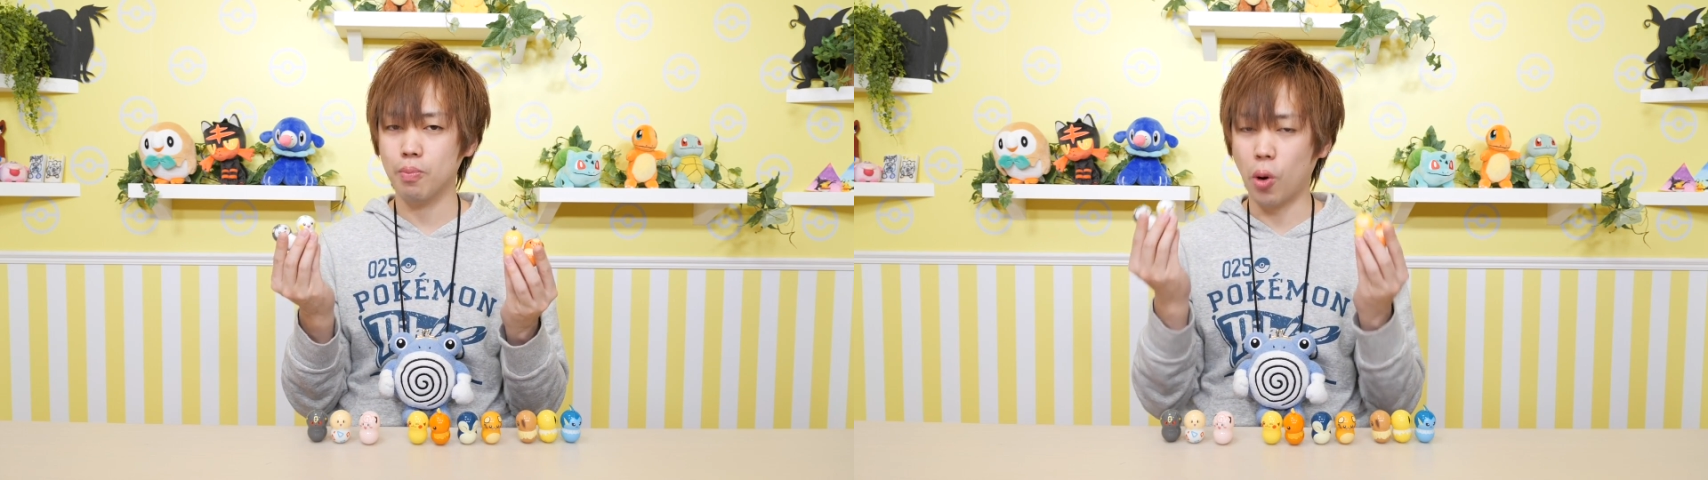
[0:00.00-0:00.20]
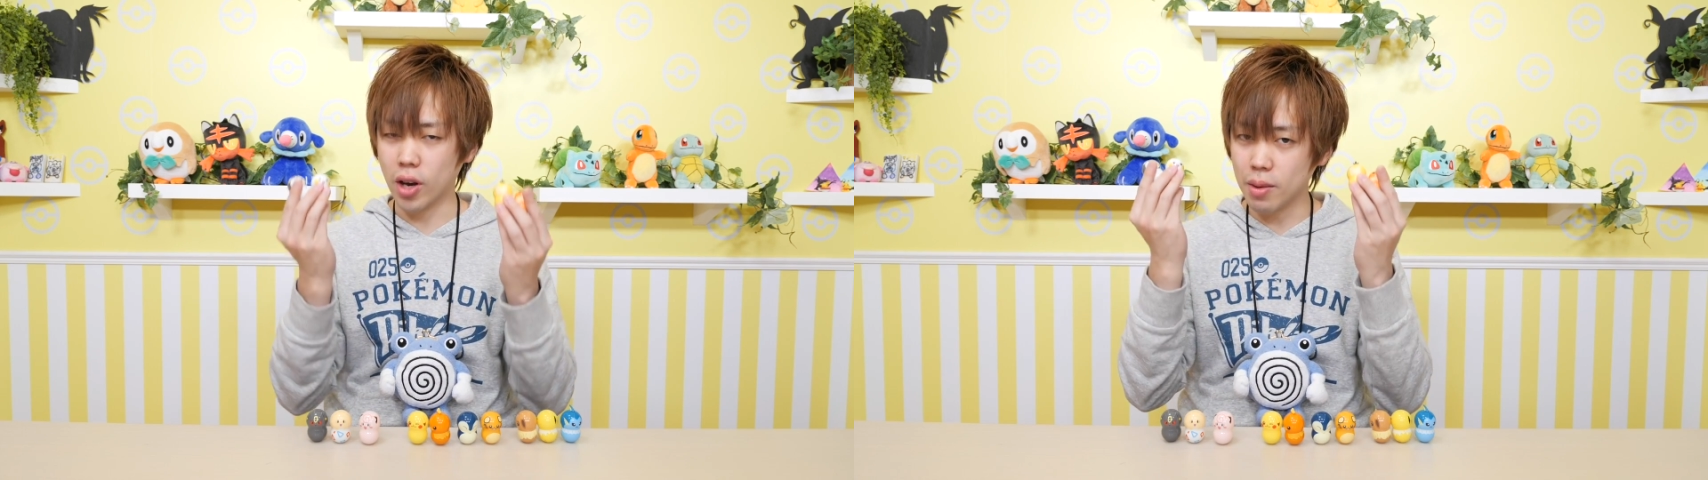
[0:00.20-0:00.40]

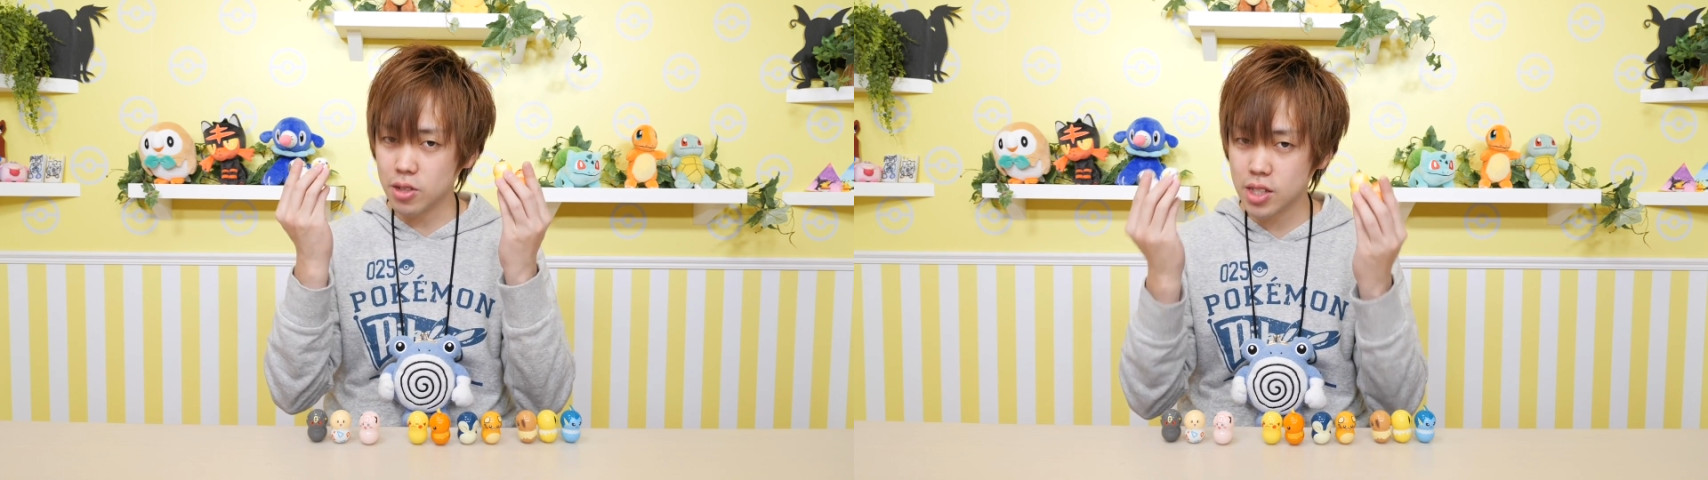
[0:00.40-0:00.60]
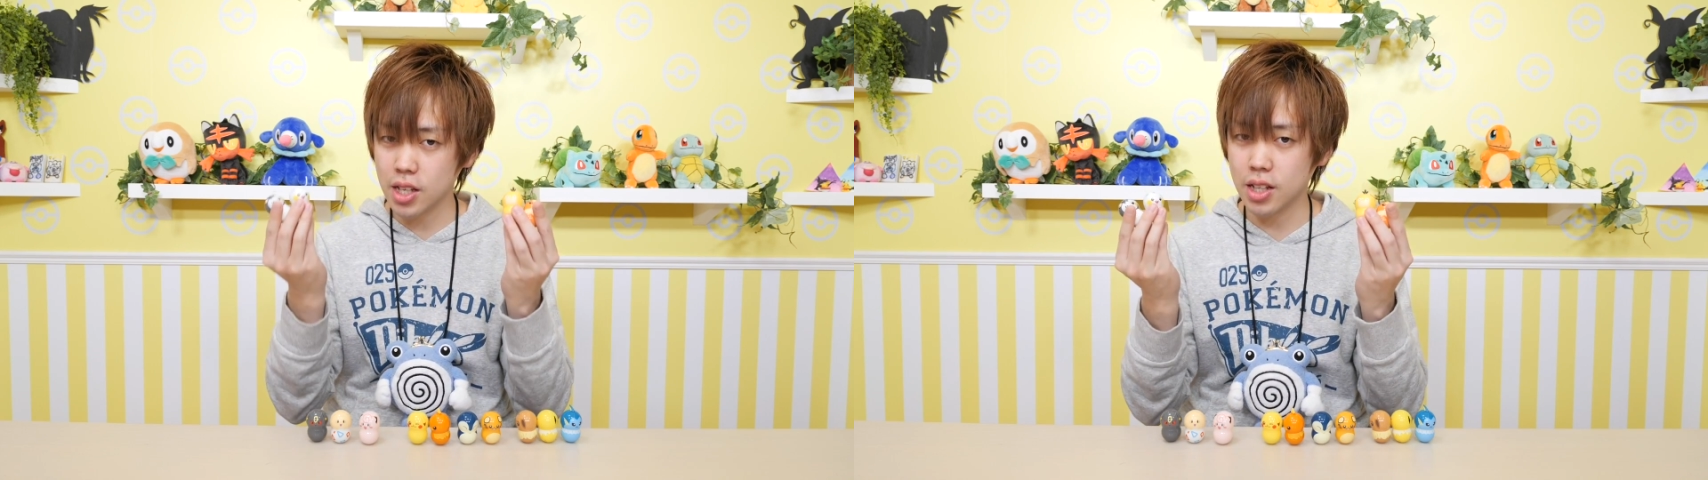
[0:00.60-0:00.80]

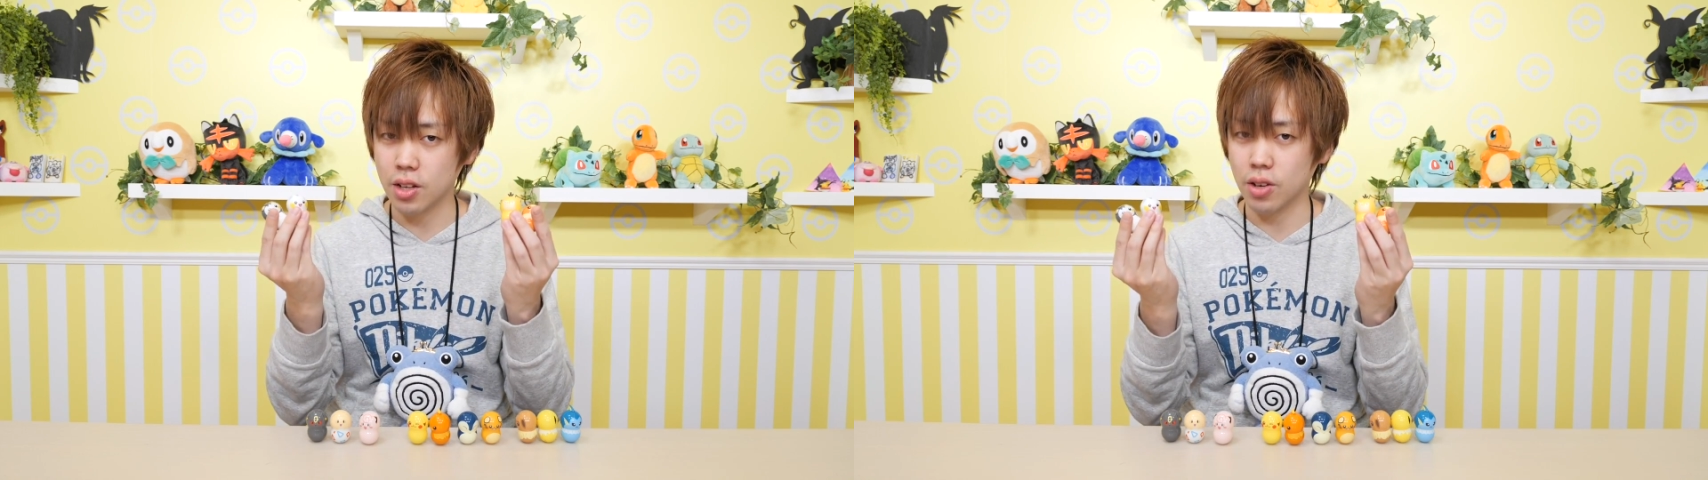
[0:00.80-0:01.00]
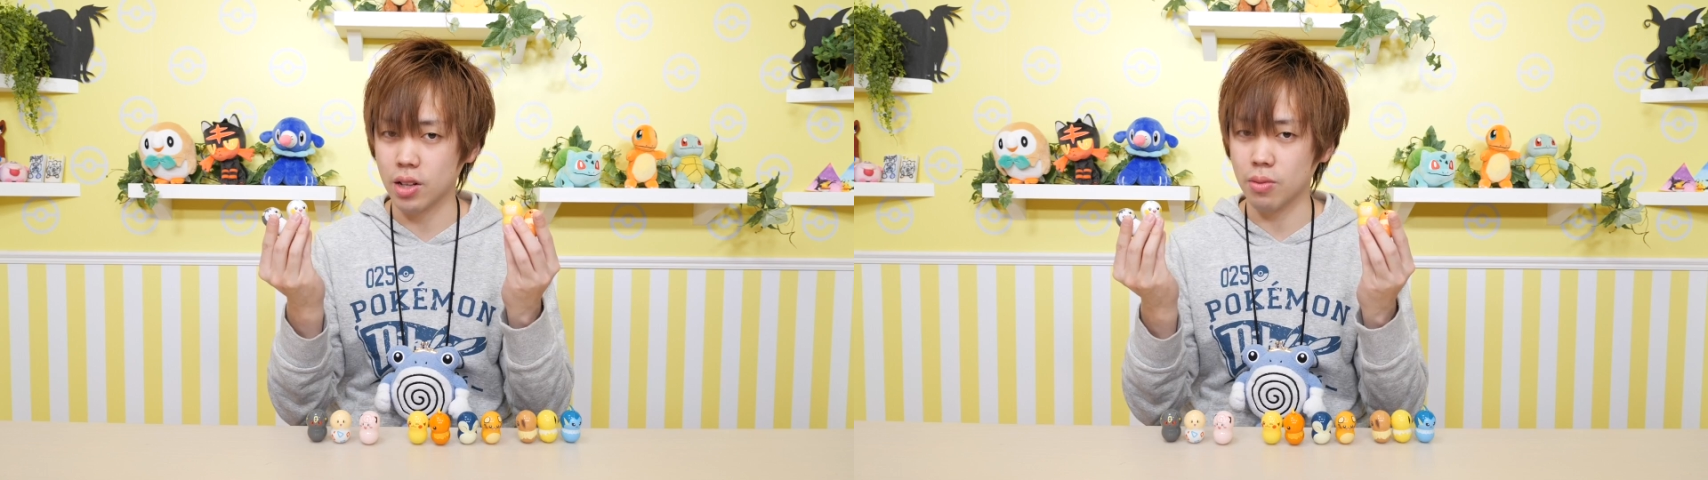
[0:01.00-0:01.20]

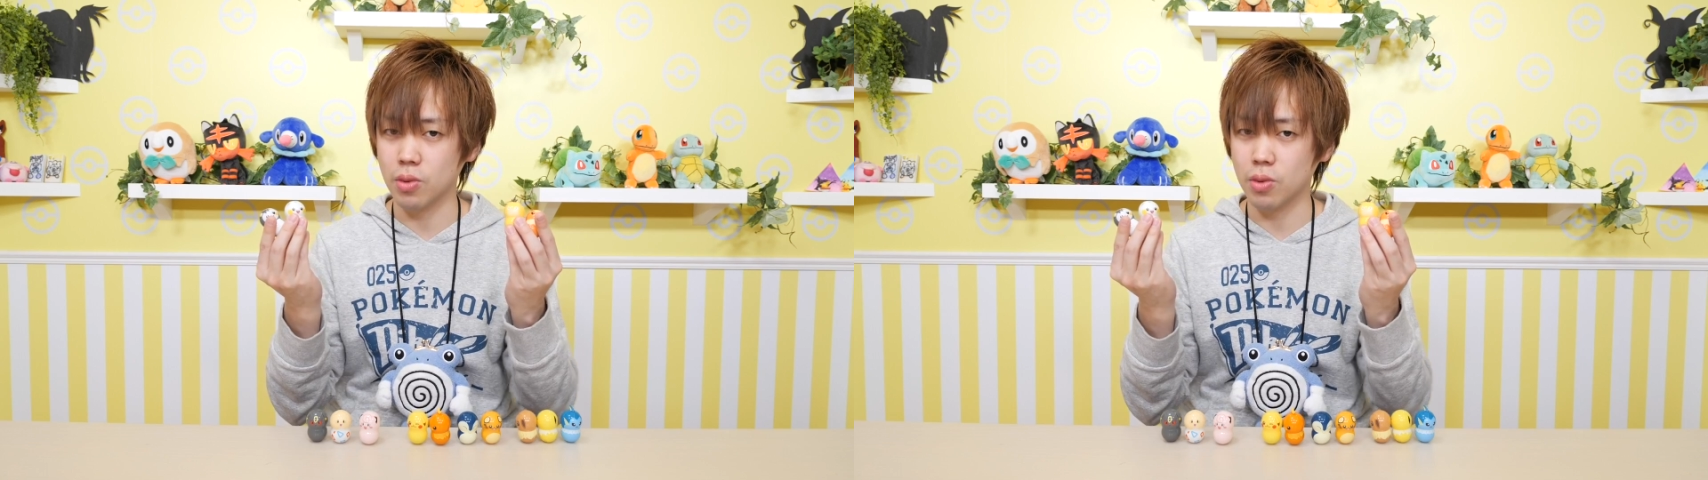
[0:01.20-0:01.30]
ポケモンセンターとかでも